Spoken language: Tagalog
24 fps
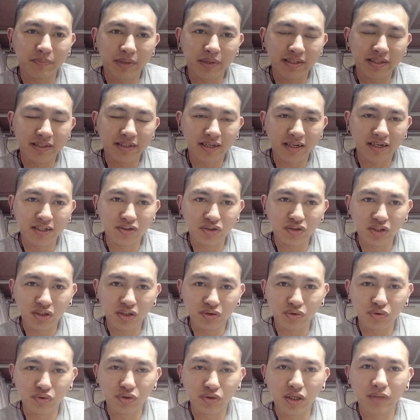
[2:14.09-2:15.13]
maganda rin yung
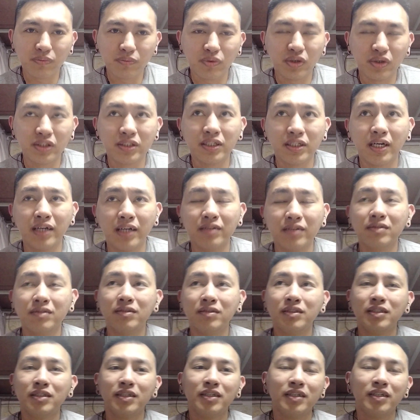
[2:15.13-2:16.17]
sinusulat mo rin siya, no?
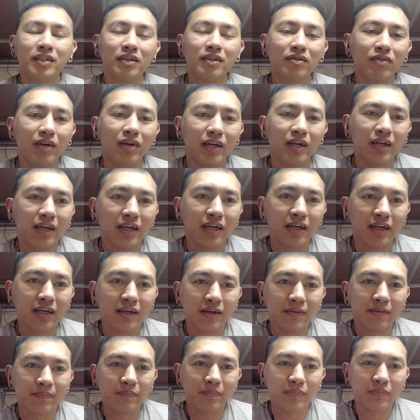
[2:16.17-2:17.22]

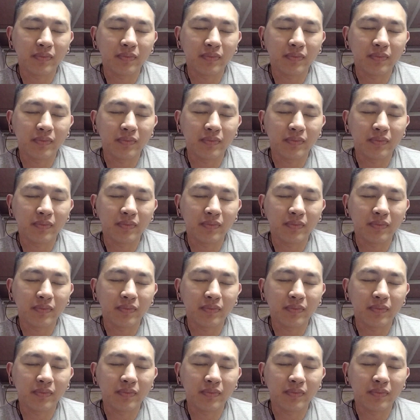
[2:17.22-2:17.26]
Kuwari,